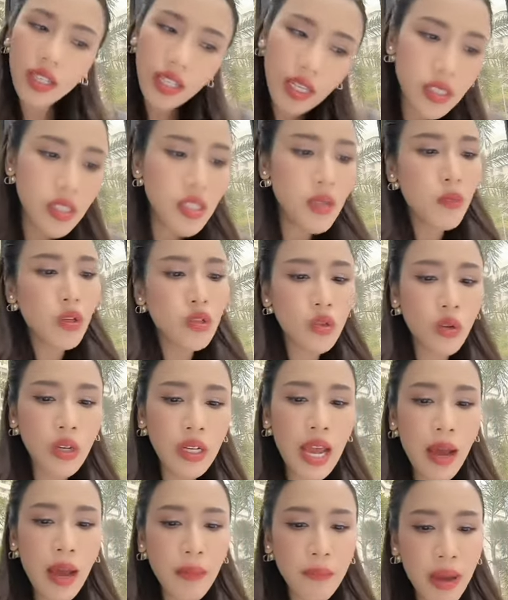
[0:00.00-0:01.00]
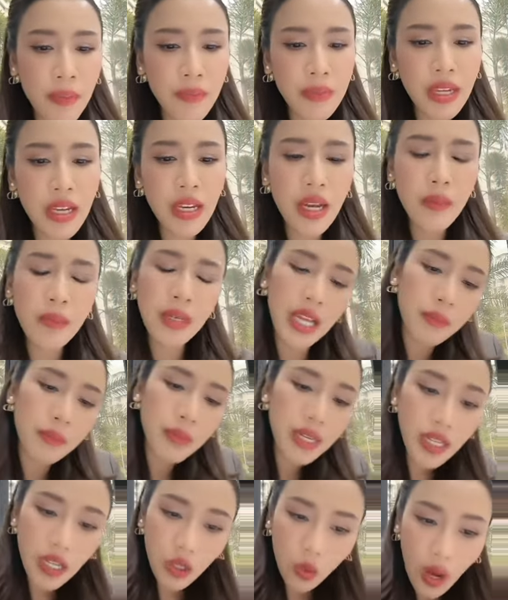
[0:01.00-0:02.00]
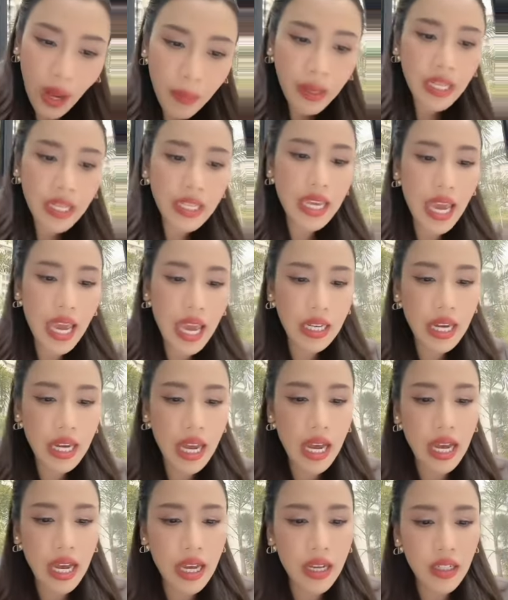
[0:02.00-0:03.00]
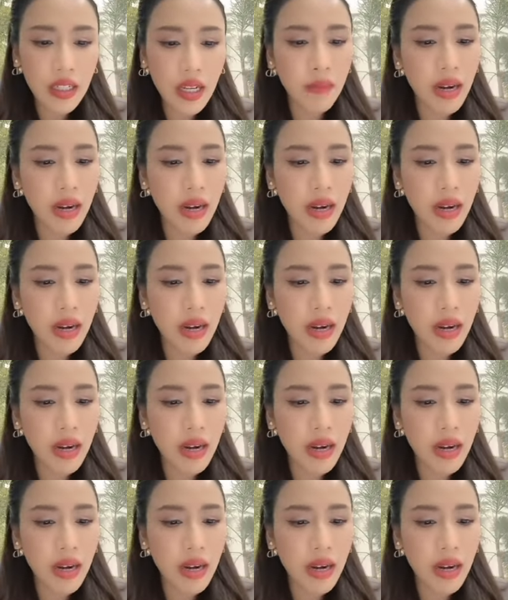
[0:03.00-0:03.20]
เฮ้ยถ้าสื่อมวลชนถามแบบนี้เนี่ยมันทำให้เกิดความขัดแย้งนะ